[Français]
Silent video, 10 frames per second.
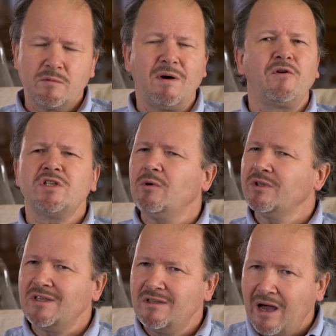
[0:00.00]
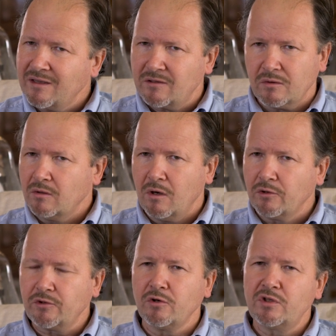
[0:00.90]
Pas forcément des dates
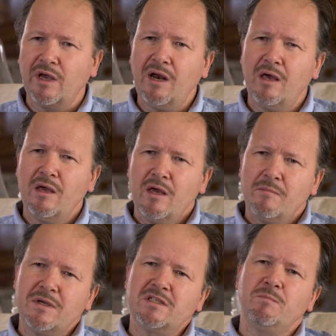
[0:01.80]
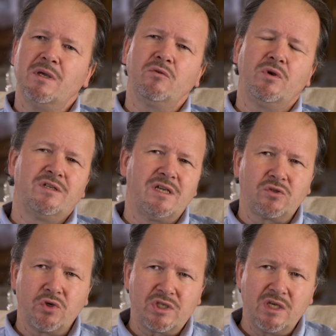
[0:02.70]
en tant que telles, mais c'est bien de les
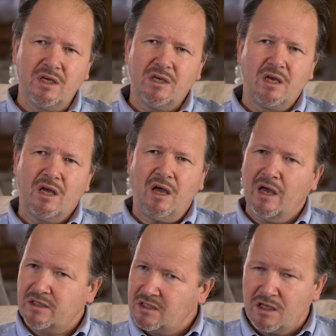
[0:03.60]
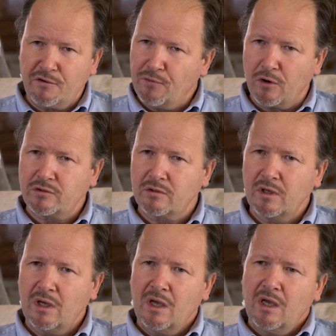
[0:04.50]
associer à des idées fortes.
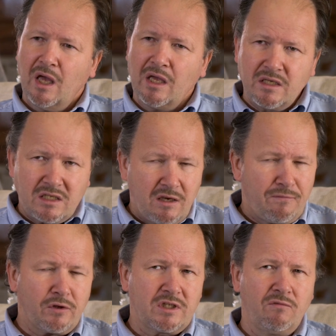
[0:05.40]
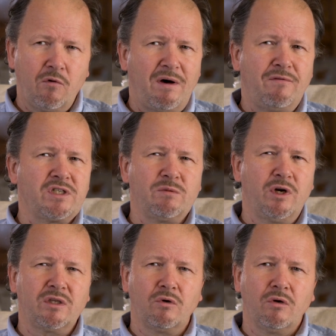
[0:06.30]
Et des idées fortes qui ne vont pas
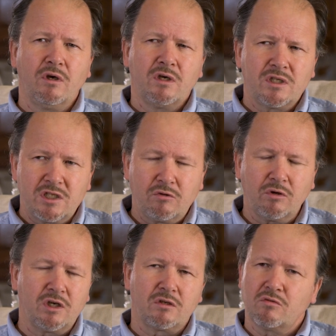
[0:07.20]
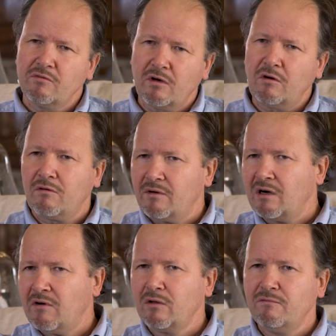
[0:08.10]
forcément être Historique, Souvent, on va
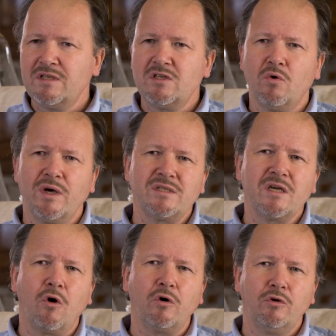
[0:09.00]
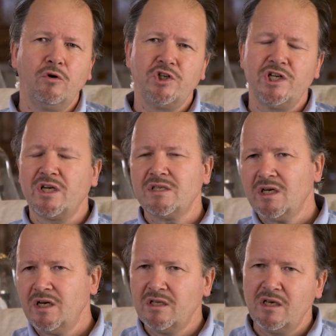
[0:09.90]
avoir une vision assez chronologique,
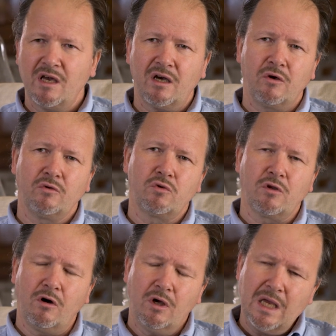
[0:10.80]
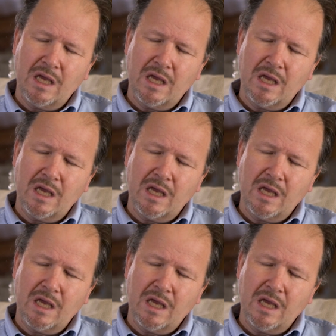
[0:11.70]
assez linéaire euh, du temps.